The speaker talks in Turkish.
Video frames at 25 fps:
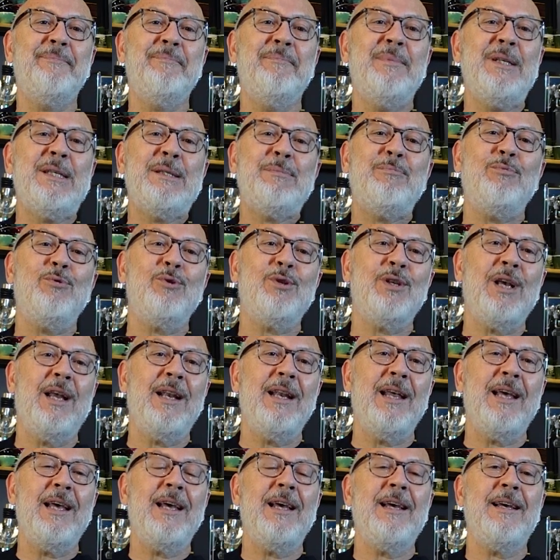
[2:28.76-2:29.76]
biz bu
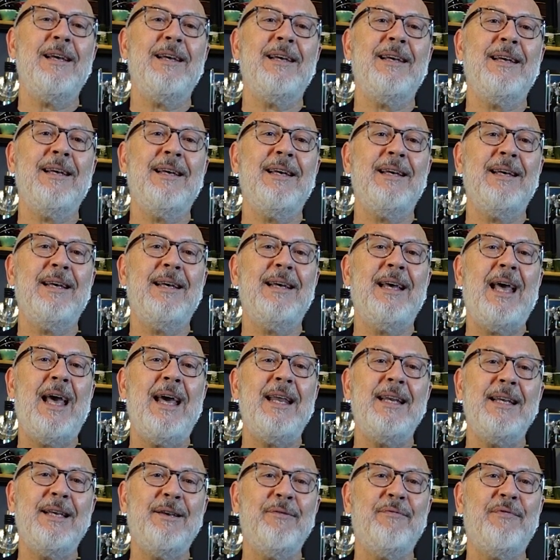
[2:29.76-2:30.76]
sene e,
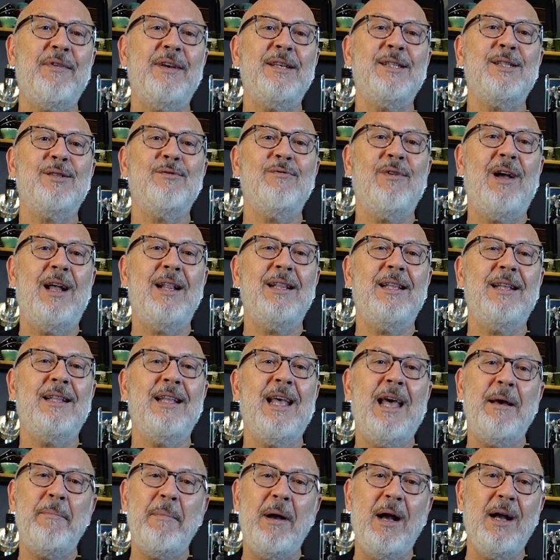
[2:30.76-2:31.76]
her iki festivalde de
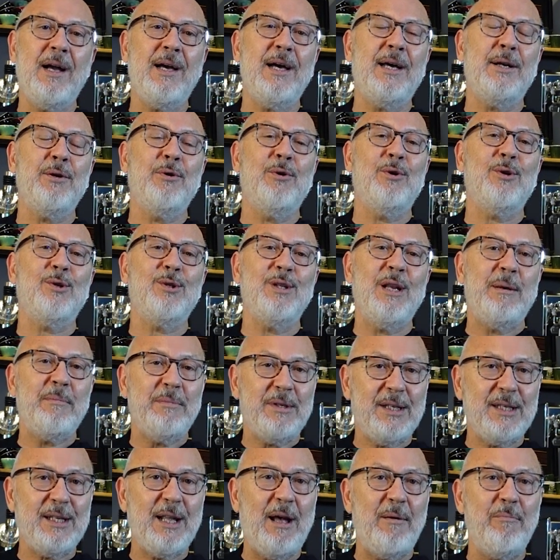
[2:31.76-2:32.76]
hem Ankara olsun hem
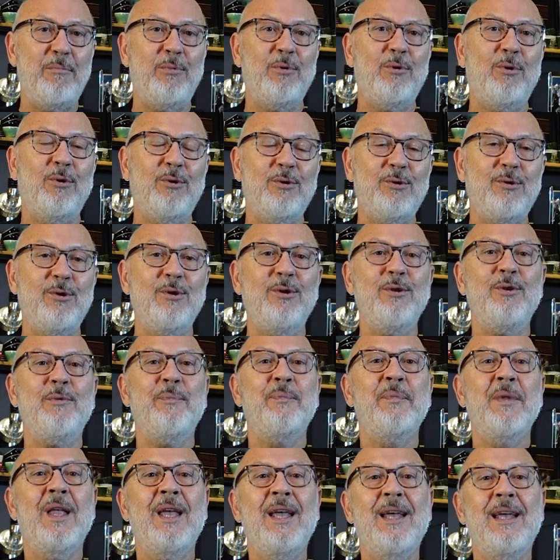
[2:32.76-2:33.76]
İstanbul olsun
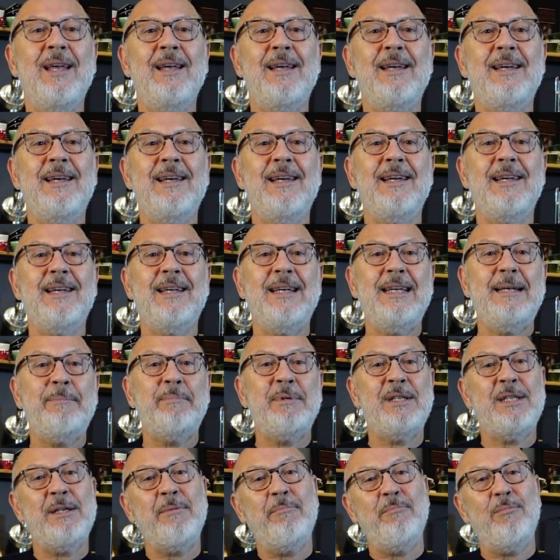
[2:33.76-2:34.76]
e,
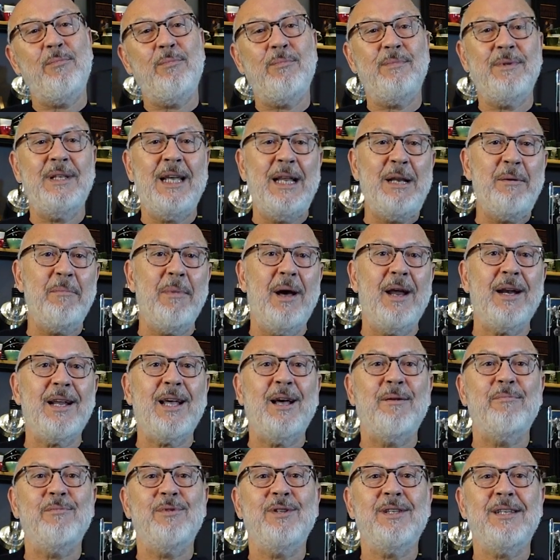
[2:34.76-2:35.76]
bizim yeni
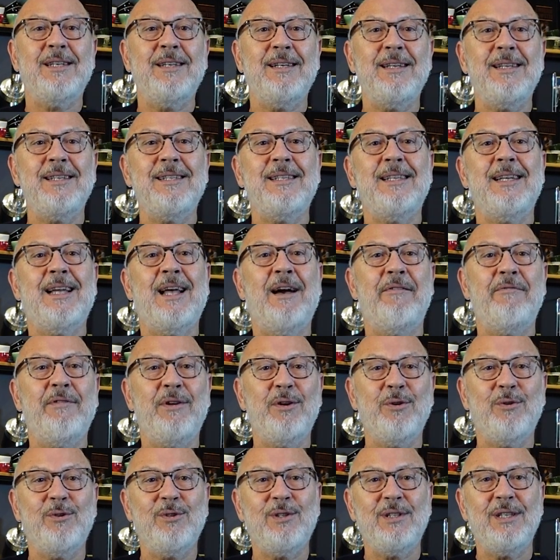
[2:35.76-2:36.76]
markamız Grizzly Cafe
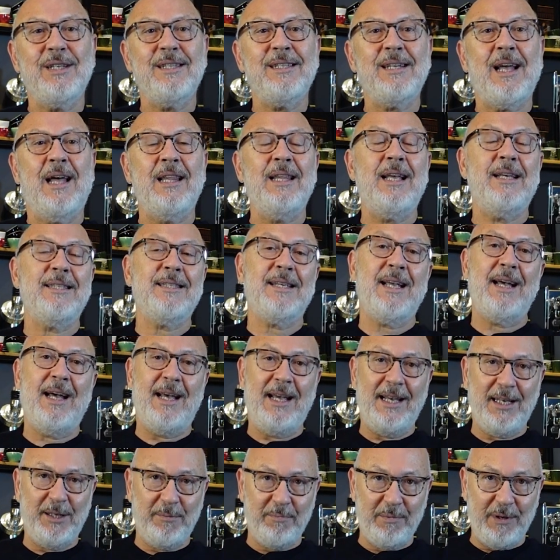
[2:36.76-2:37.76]
Roasters Alaska
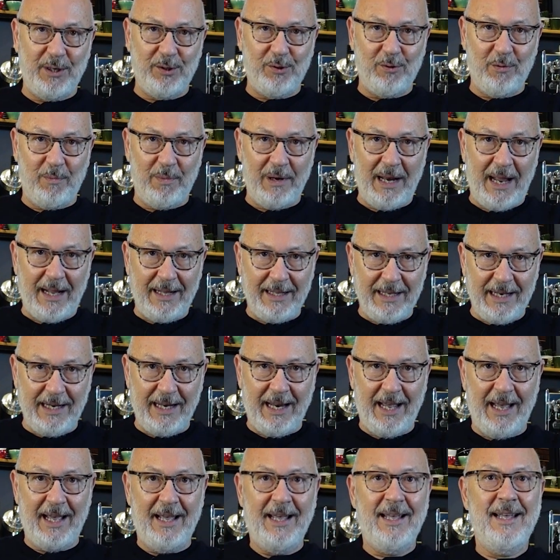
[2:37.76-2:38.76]
Espresso Blend
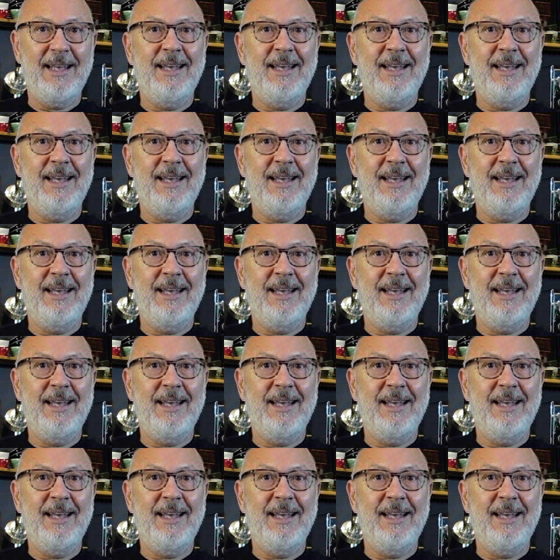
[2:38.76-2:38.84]
ile